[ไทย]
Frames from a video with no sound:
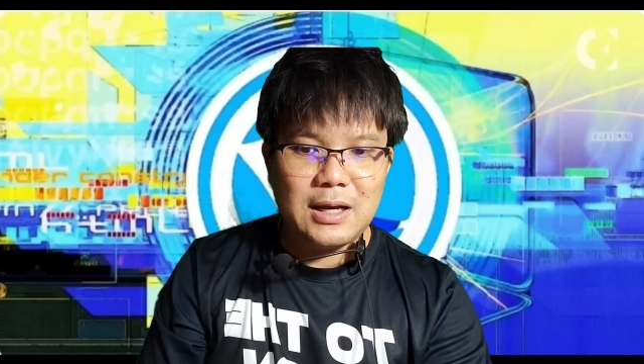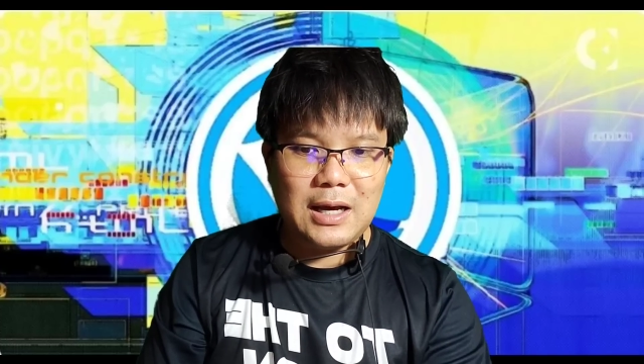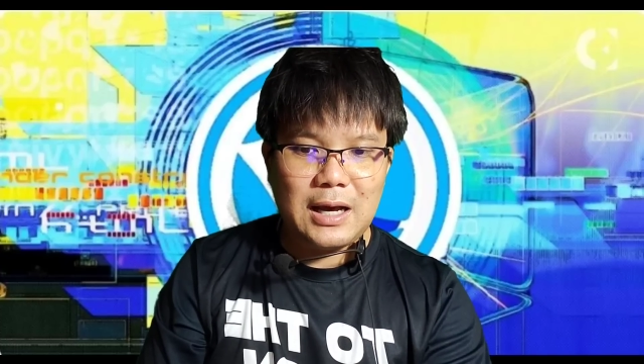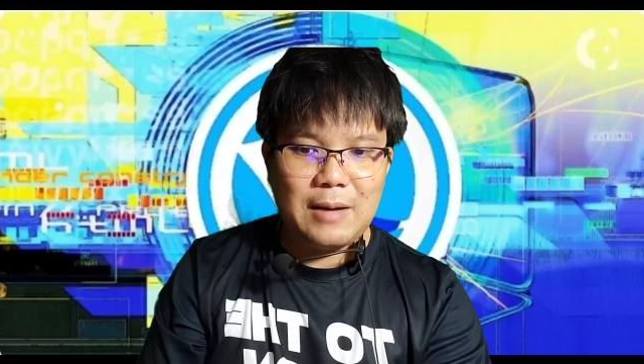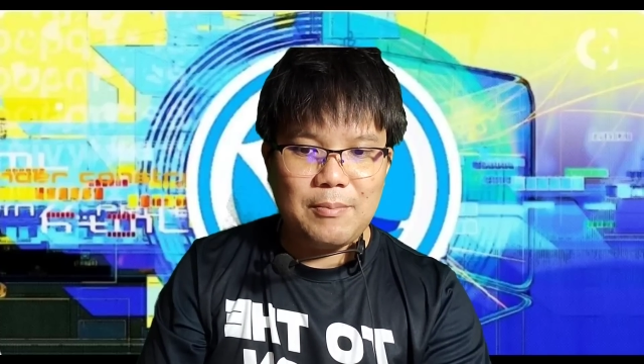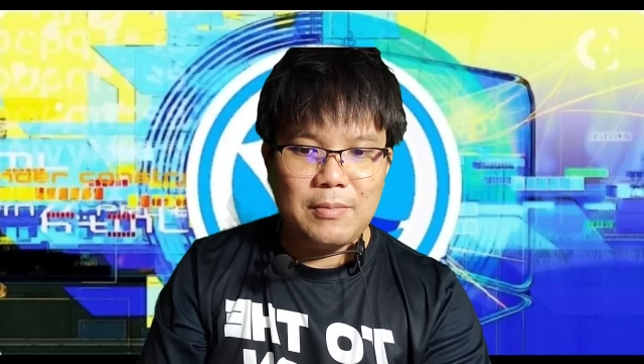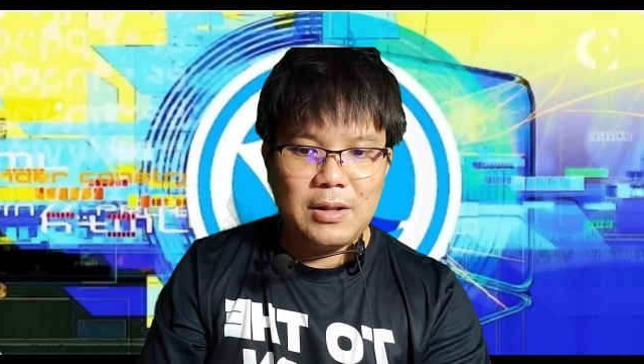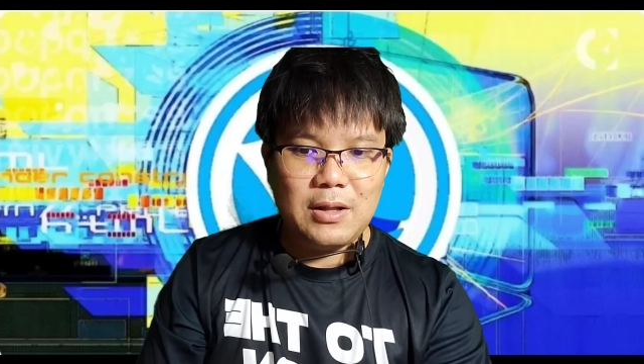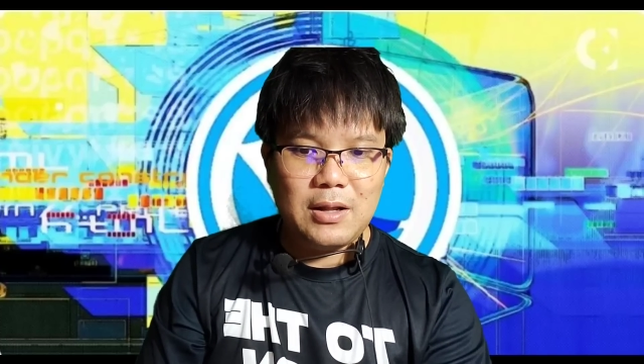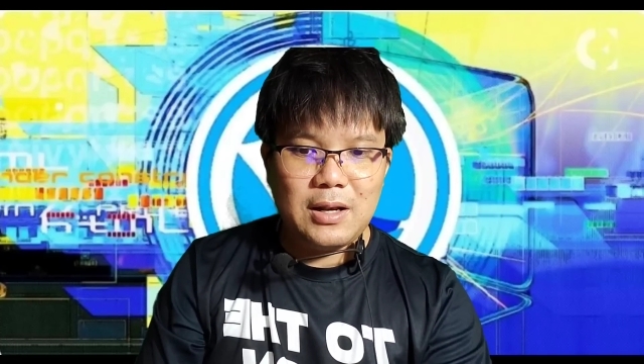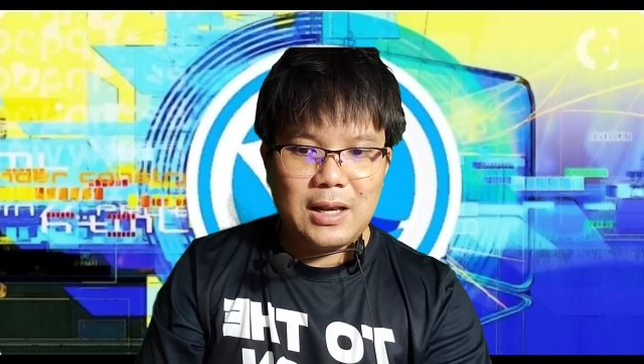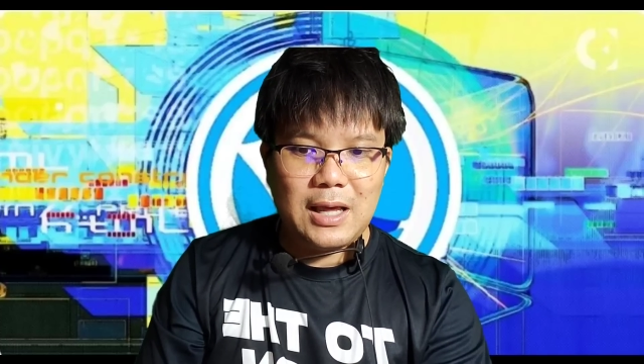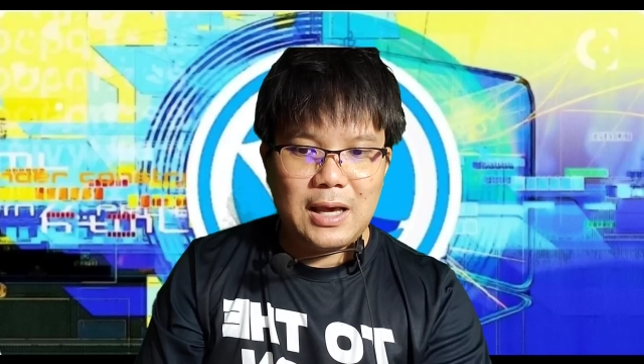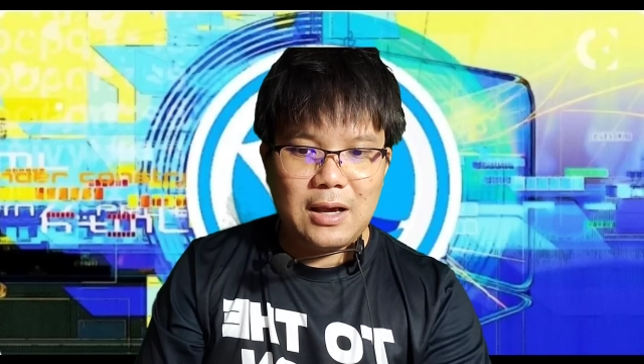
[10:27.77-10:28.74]
นะครับ
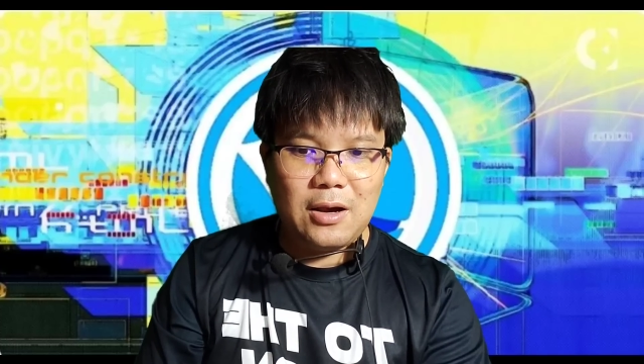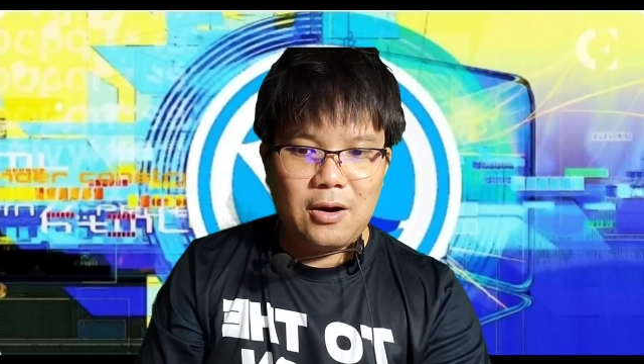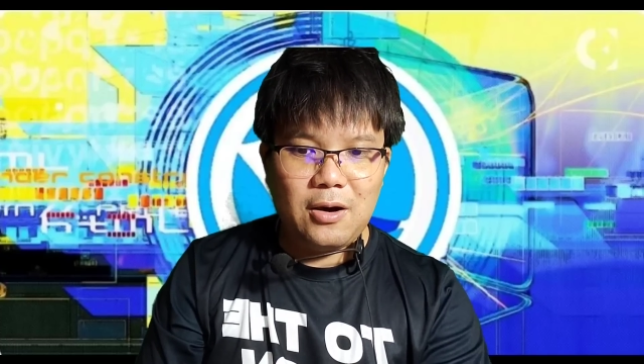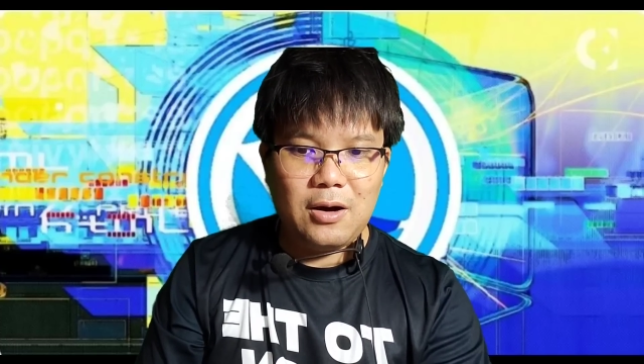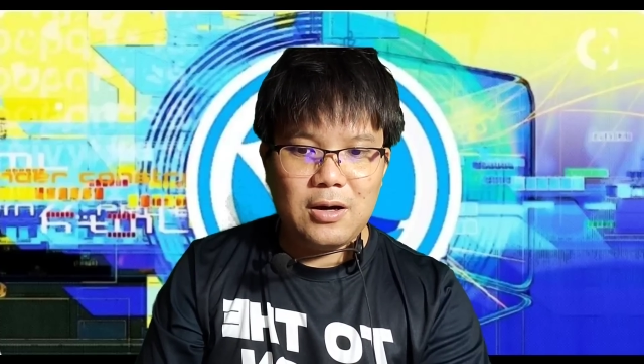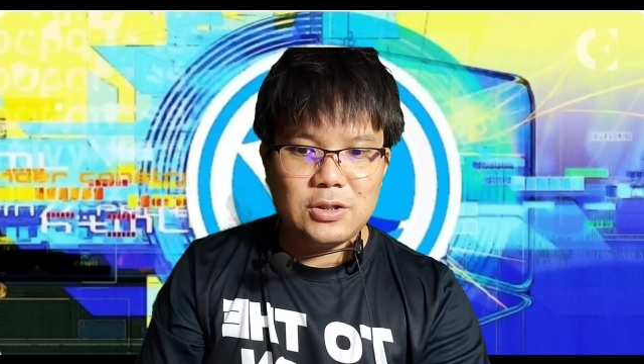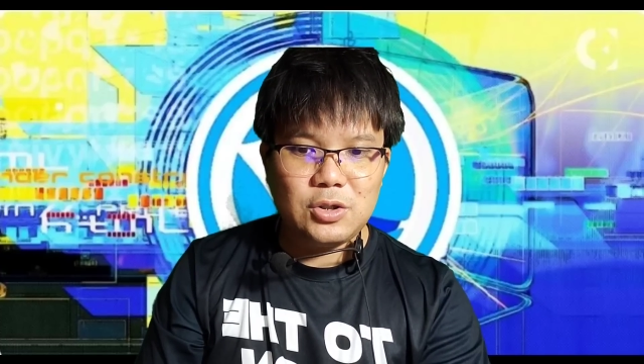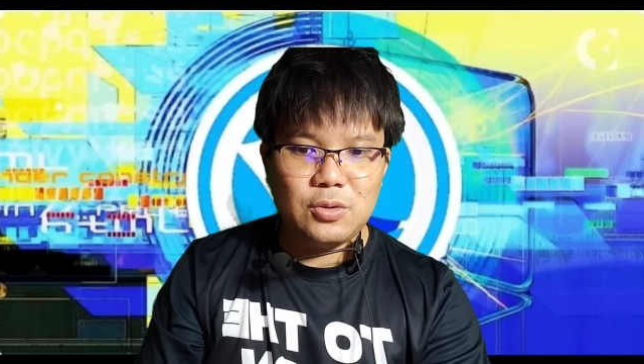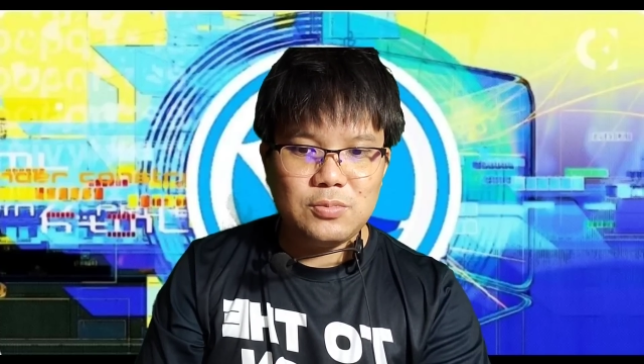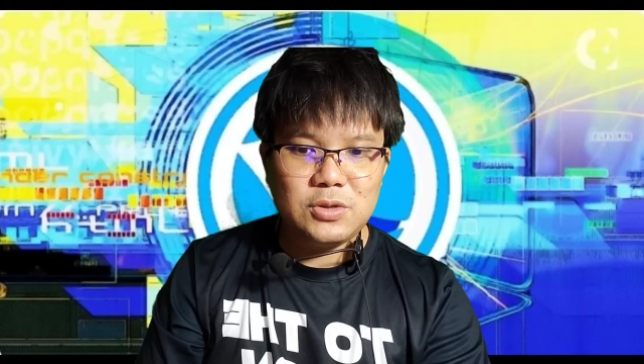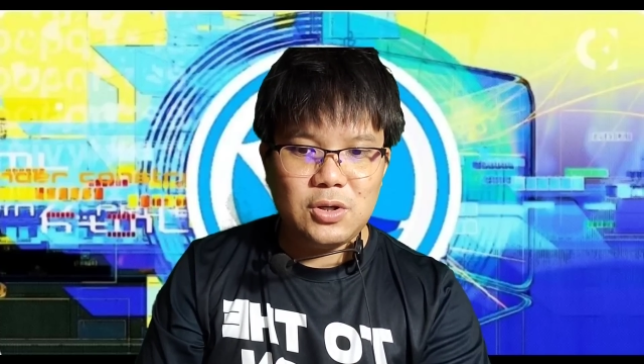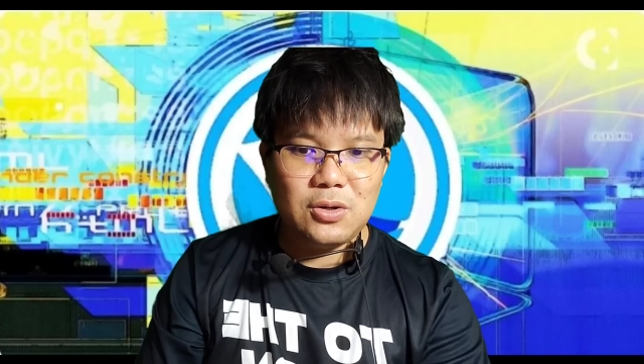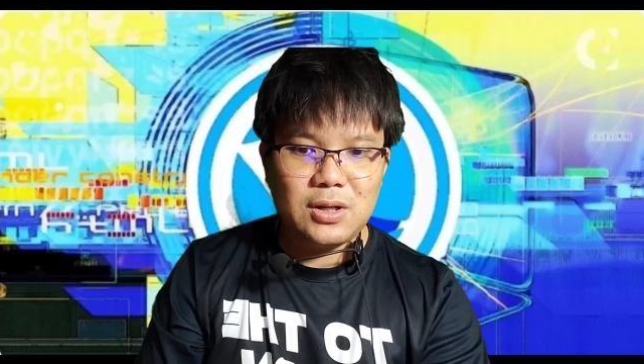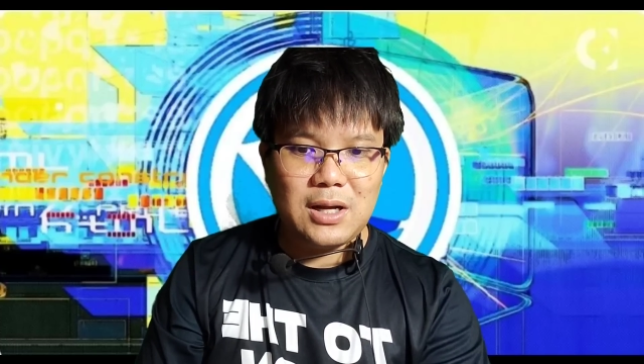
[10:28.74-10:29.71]
และก็ชุม
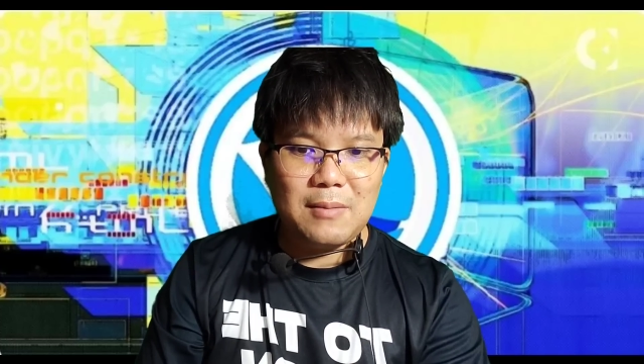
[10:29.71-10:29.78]
ชน